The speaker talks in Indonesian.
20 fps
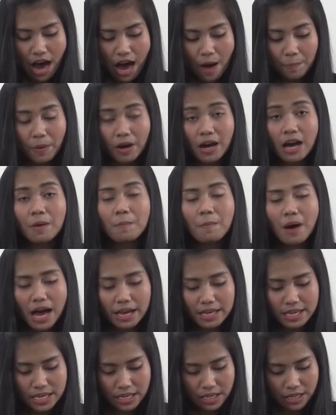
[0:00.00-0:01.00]
Apakah
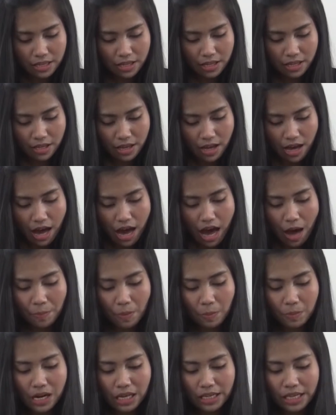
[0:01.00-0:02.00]
baik
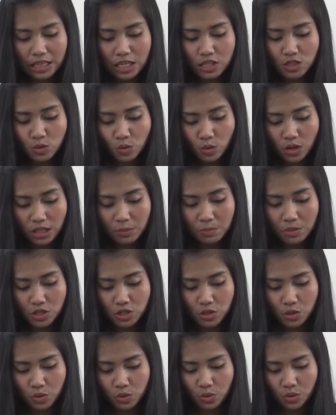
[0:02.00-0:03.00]
apabila kita sulit
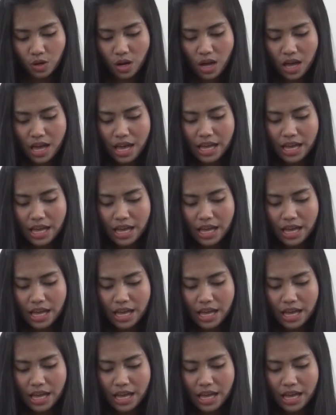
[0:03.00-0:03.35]
bersyukur